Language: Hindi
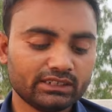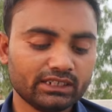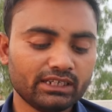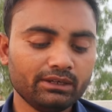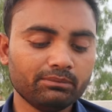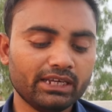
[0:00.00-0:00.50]

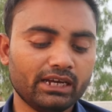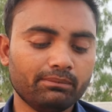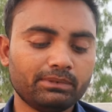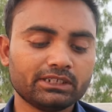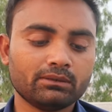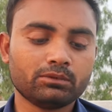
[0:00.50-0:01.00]
जैसे कि मैं
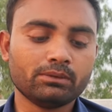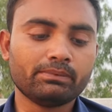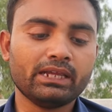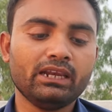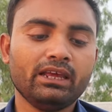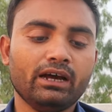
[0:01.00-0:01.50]
यहाँ पर
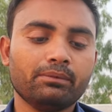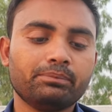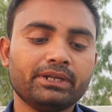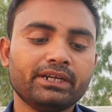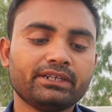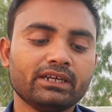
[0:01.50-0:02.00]
सबसे पहले
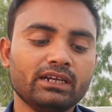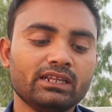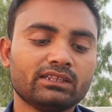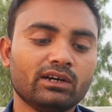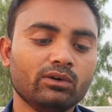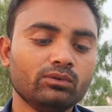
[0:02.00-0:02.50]
अपडेट
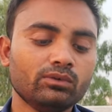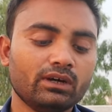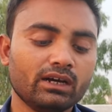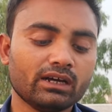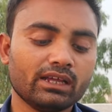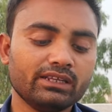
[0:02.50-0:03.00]
कर लेता हूँ
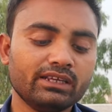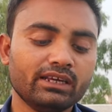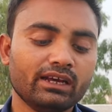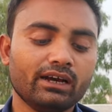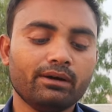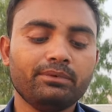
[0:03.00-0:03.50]
अगर
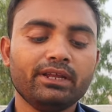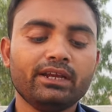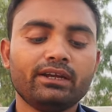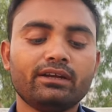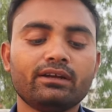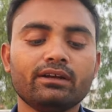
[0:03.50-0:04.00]
ये
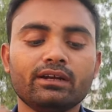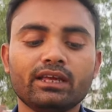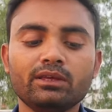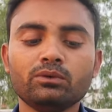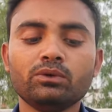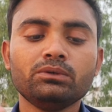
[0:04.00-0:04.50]
अपडेट
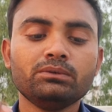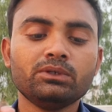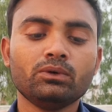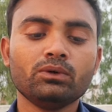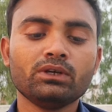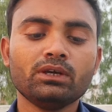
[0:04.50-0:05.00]
नहीं हुई
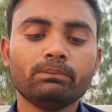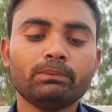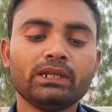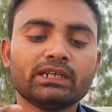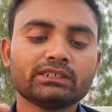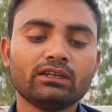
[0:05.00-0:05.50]
हुई होगी
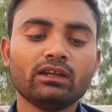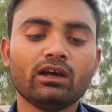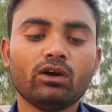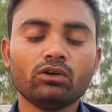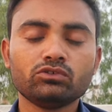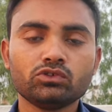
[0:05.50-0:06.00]

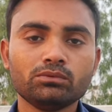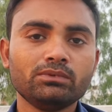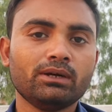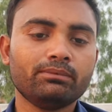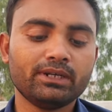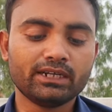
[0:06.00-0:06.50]
एप्लीकेशन और
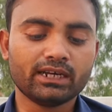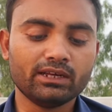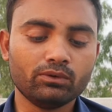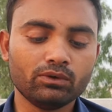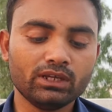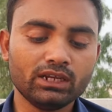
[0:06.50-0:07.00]
जो भी
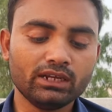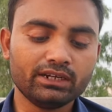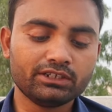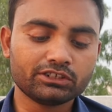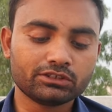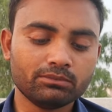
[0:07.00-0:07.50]
अपडेट आए होंगे
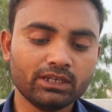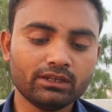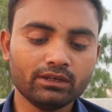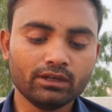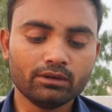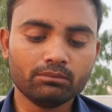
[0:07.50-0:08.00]
लेटेस्ट
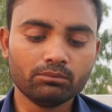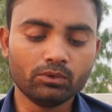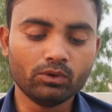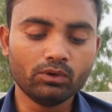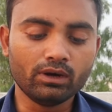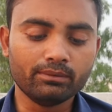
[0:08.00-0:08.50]
में
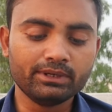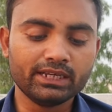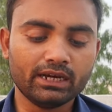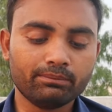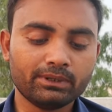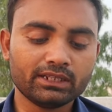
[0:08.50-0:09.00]
वो
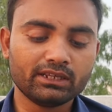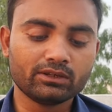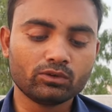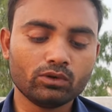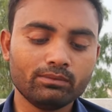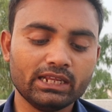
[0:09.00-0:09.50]
हमें यहाँ पर
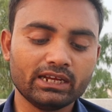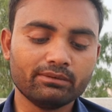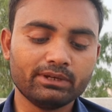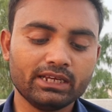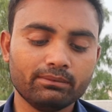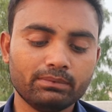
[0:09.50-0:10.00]
देखने को मिल
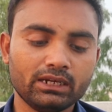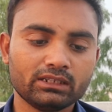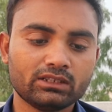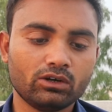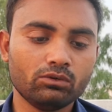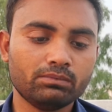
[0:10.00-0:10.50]
जाएंगे मैं यहाँ
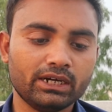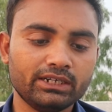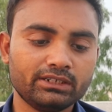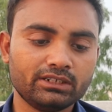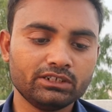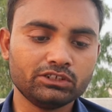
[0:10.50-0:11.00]
पर लिखता हूँ
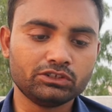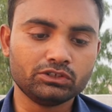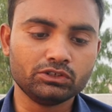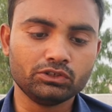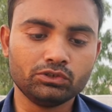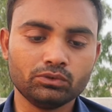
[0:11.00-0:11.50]
बाई टी
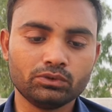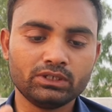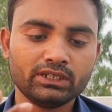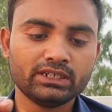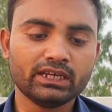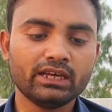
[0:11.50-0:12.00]

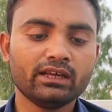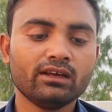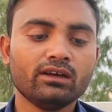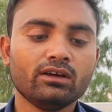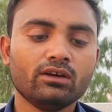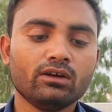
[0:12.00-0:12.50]
स्टूडियो ठीक है